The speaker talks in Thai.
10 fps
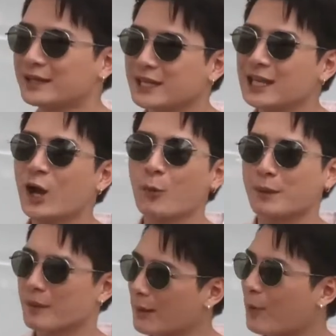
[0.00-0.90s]
เที่ยวไป
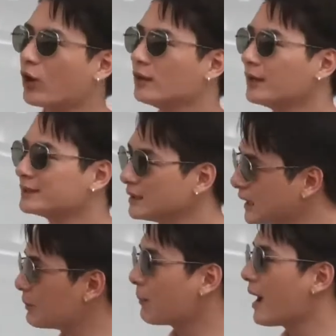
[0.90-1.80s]
พักผ่อนเลย ซึ่ง
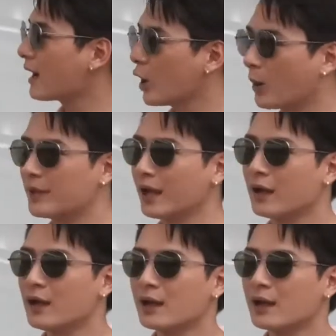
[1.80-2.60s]
ดีมากๆ รอบเนี้ย